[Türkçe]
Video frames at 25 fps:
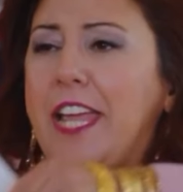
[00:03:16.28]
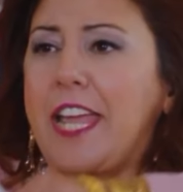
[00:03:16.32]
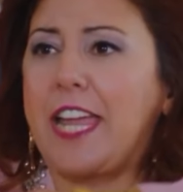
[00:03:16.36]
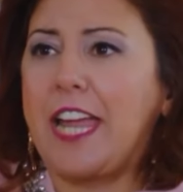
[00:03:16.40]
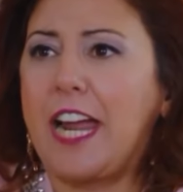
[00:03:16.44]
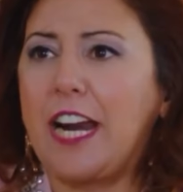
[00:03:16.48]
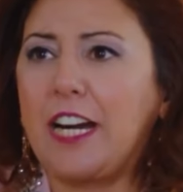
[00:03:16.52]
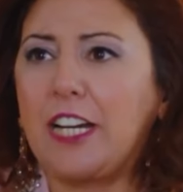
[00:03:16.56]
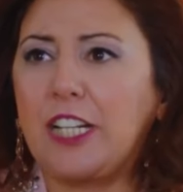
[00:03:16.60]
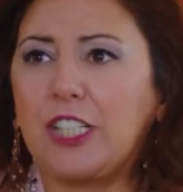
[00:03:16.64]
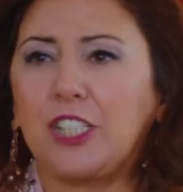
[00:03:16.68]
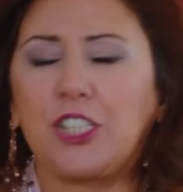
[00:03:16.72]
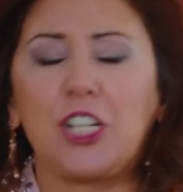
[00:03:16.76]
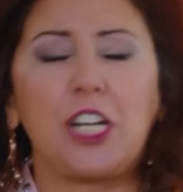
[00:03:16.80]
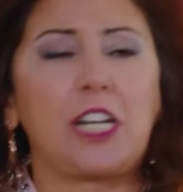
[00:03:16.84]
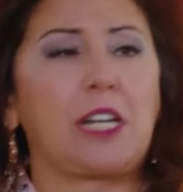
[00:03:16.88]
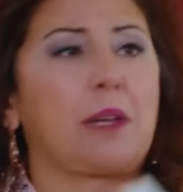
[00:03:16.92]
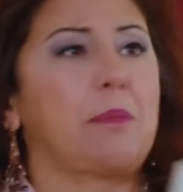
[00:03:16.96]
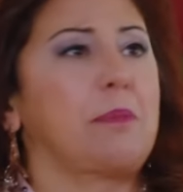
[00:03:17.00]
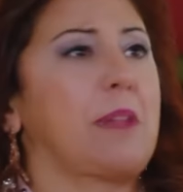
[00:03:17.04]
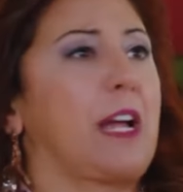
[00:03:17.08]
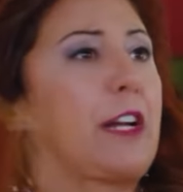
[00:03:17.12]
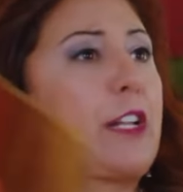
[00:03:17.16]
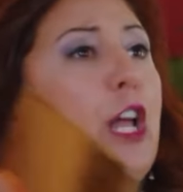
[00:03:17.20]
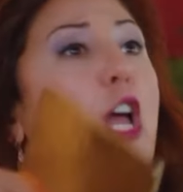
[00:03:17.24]
nereye
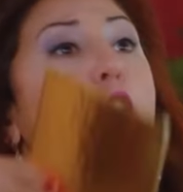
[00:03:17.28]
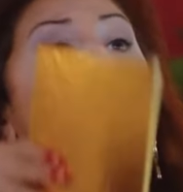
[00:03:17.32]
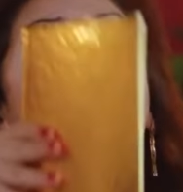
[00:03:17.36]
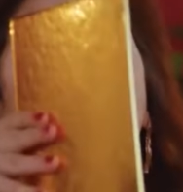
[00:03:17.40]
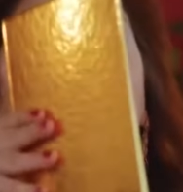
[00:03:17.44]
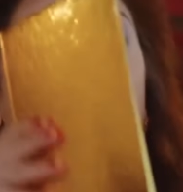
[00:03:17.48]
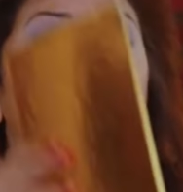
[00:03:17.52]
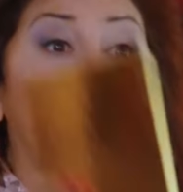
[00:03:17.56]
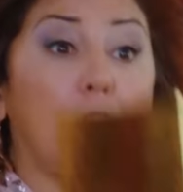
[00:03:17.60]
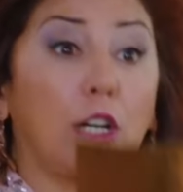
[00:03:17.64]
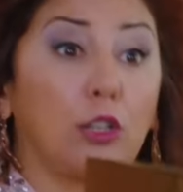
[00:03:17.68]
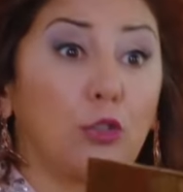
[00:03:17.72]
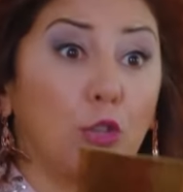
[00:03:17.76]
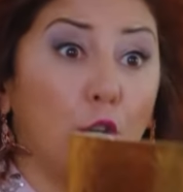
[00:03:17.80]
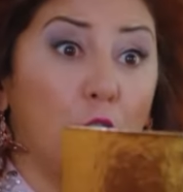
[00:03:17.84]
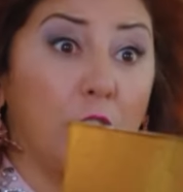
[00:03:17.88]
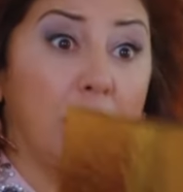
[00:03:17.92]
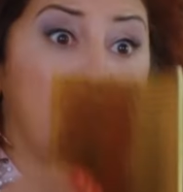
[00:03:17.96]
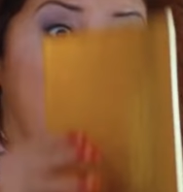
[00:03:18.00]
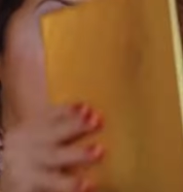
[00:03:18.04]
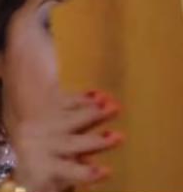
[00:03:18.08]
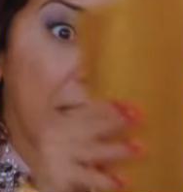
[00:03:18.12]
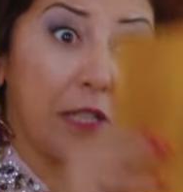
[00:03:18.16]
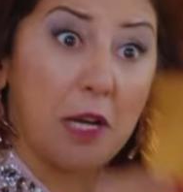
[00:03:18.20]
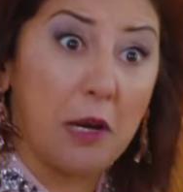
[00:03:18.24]
yerleşecek, kimlerde, takı
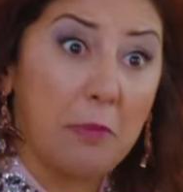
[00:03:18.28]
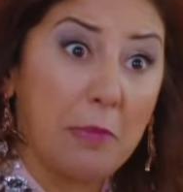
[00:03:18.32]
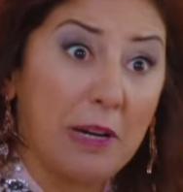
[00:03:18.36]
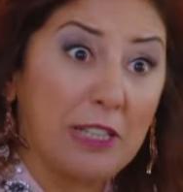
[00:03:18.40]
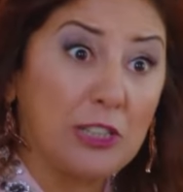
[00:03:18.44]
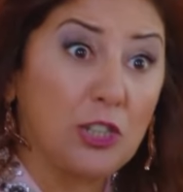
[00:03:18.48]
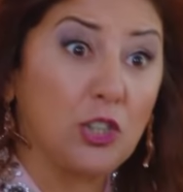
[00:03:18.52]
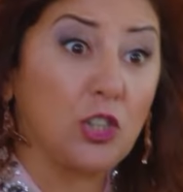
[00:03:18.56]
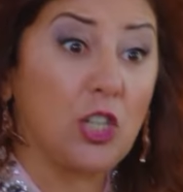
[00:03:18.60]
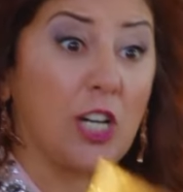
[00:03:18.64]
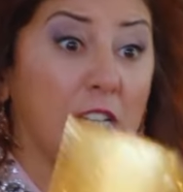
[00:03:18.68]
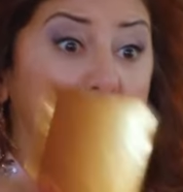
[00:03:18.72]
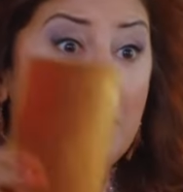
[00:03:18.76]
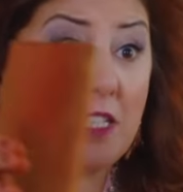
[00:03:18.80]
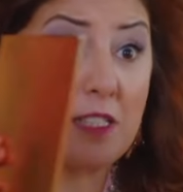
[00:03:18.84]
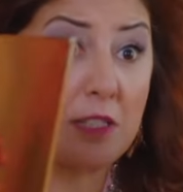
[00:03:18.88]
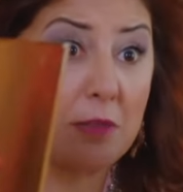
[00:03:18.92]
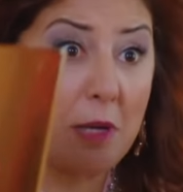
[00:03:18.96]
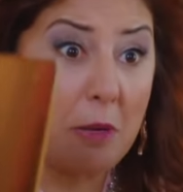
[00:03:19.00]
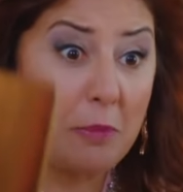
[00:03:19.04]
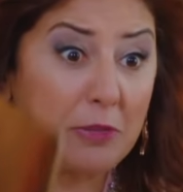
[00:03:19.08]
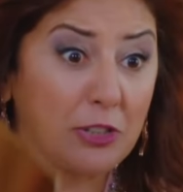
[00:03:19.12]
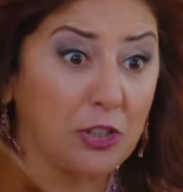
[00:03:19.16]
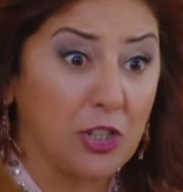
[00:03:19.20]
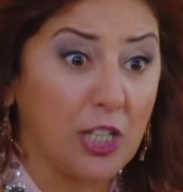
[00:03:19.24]
töreni ne zaman başlayacak, ne
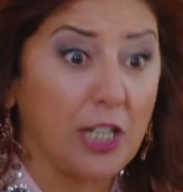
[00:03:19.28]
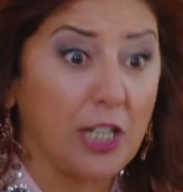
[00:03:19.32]
zaman